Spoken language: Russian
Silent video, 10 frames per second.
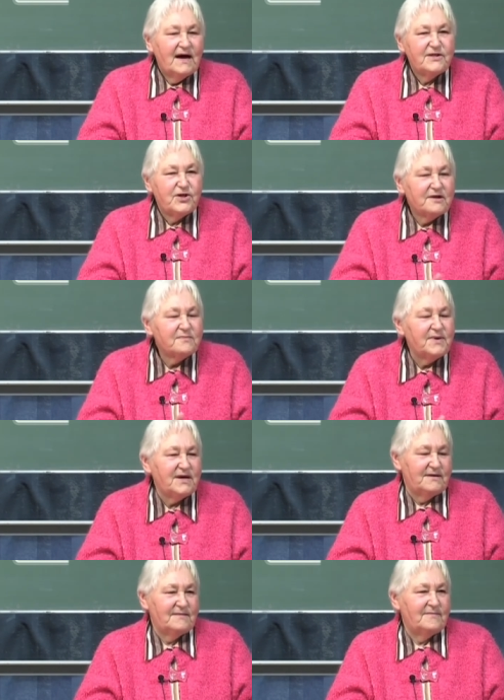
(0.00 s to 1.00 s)
А сейчас
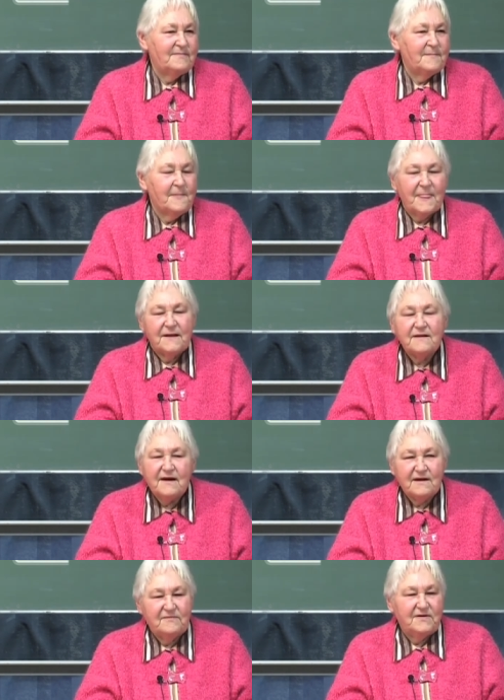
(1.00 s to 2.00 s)
мы,
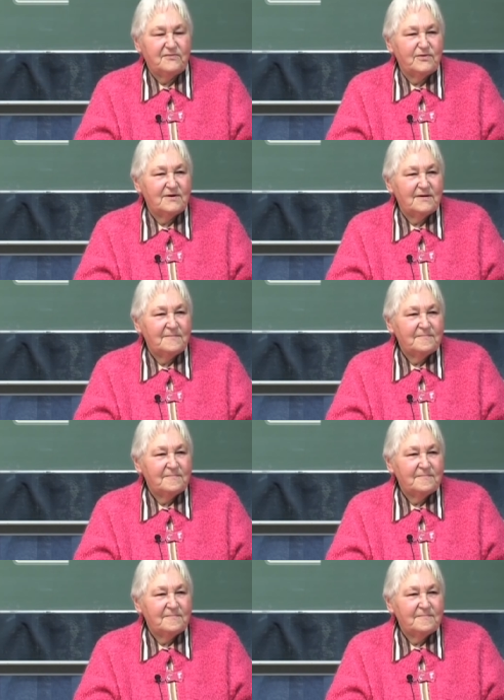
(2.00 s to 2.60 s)
церковь его.